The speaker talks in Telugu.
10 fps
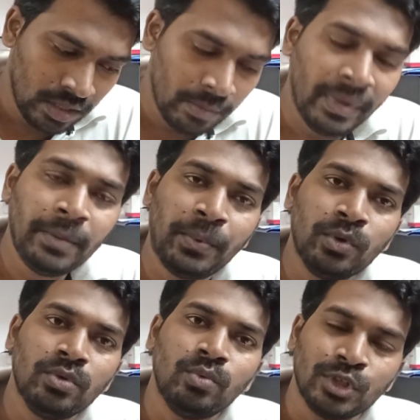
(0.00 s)
మరి ఇప్పుడు
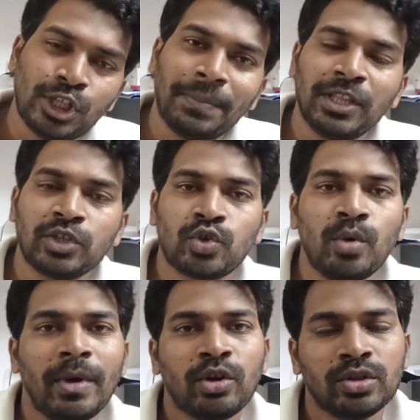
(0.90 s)
ఉత్తరప్రదేశ్లో
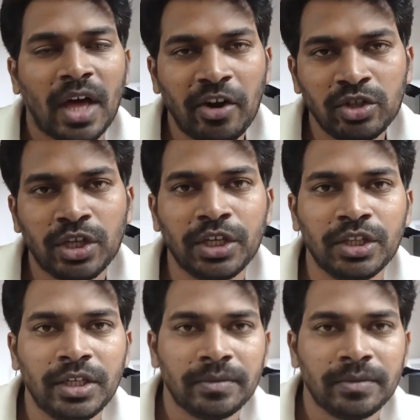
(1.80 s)
మరొక దారుణం జరిగింది